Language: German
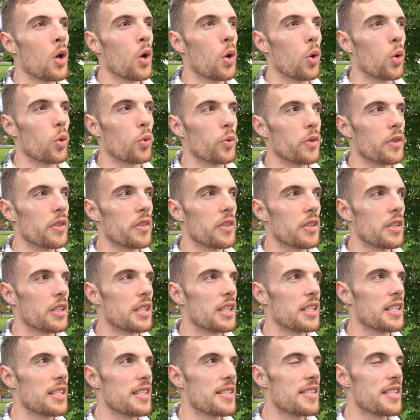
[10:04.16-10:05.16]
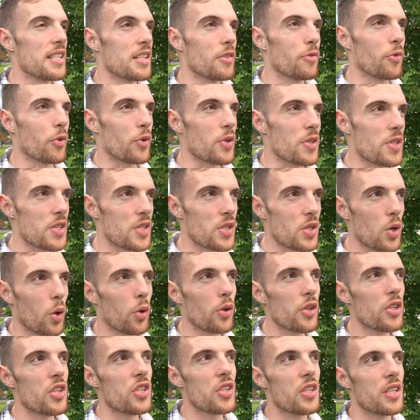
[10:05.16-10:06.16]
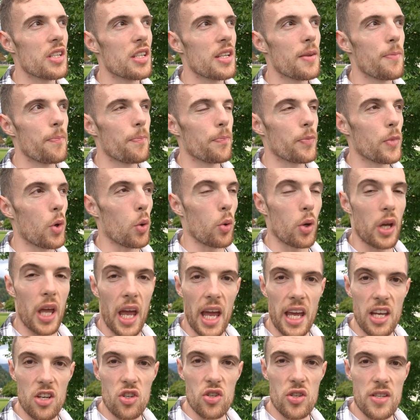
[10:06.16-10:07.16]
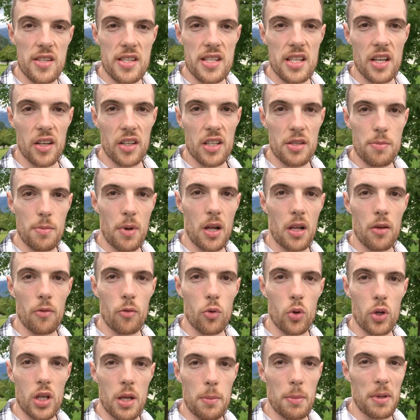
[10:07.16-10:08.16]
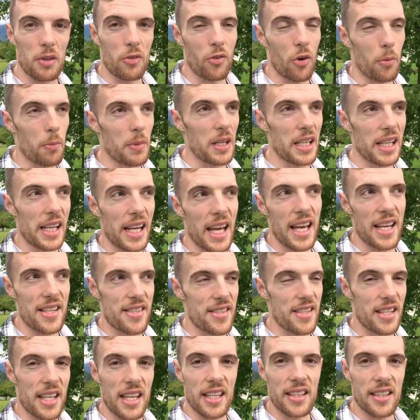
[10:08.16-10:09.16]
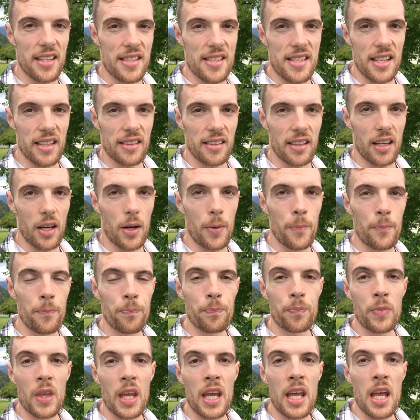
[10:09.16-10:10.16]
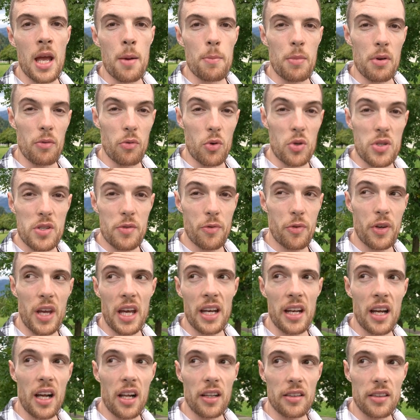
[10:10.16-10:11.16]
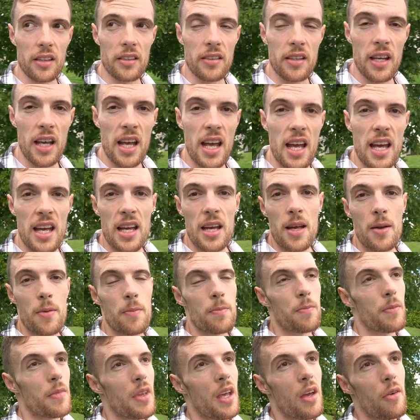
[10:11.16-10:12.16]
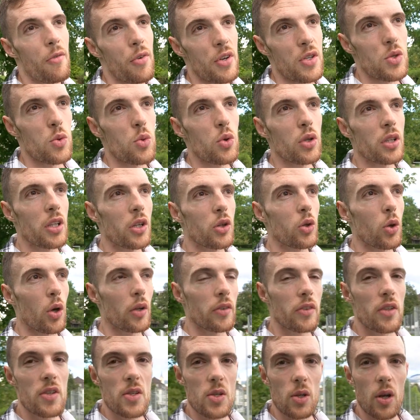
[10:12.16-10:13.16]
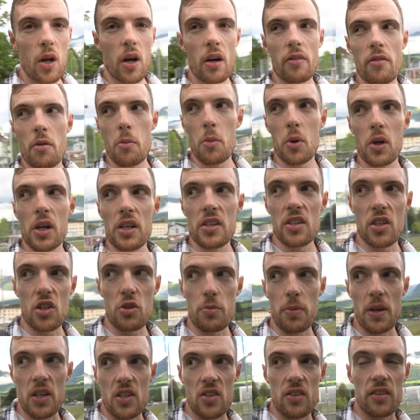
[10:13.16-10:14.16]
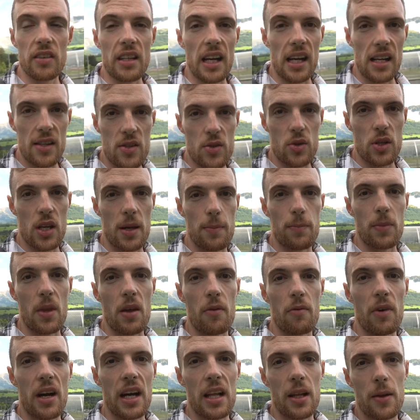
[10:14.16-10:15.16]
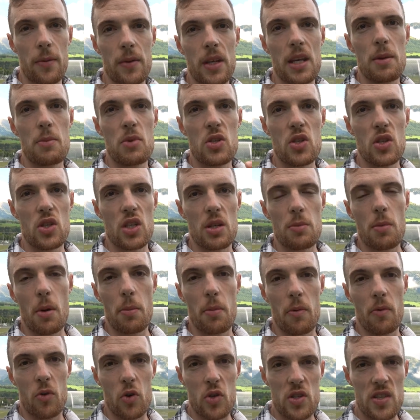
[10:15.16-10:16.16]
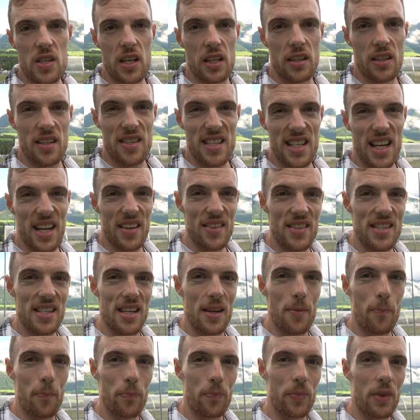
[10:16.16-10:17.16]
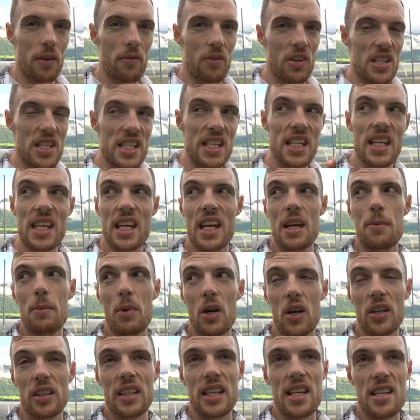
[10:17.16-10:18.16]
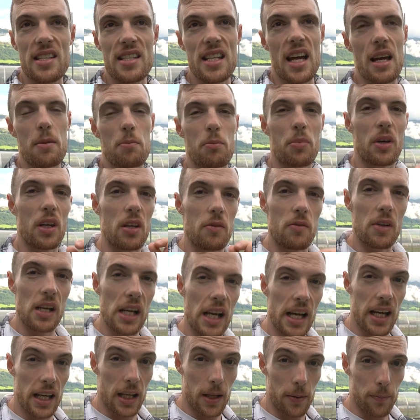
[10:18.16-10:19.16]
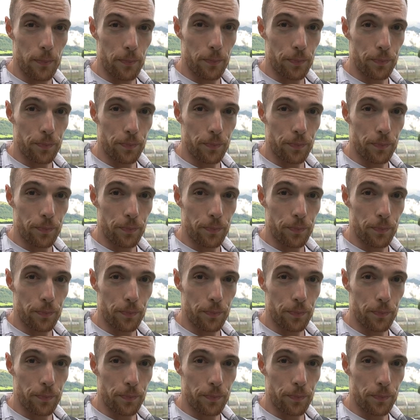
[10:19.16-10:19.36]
und sich von solchen Occasions, sage ich mal, wo ihr mit Familie essen geht etc., bewusst fernhaltet. Versucht dort so lange wie möglich entsprechend teilzunehmen, weil ihr müsst euch immer bewusst sein, das Ganze was ihr hier macht, ist ein Privileg.